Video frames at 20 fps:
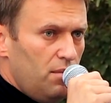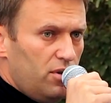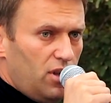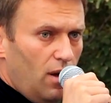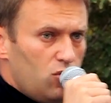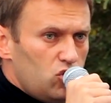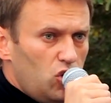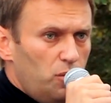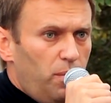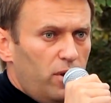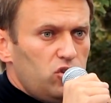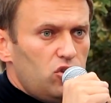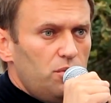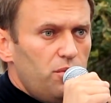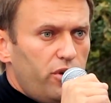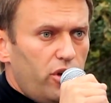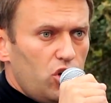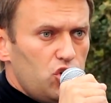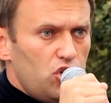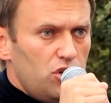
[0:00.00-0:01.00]
потому что
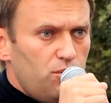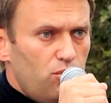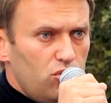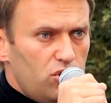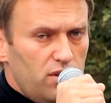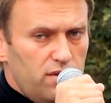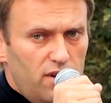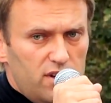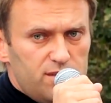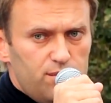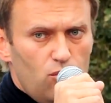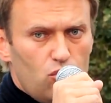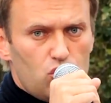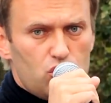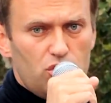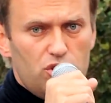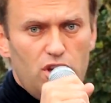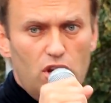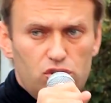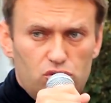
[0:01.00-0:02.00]
потом их решить будет
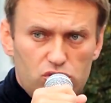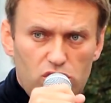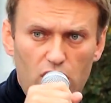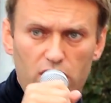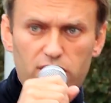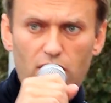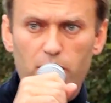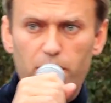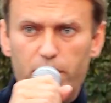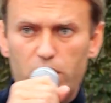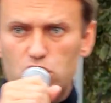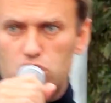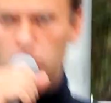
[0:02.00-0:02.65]
невозможно. Я сюда к вам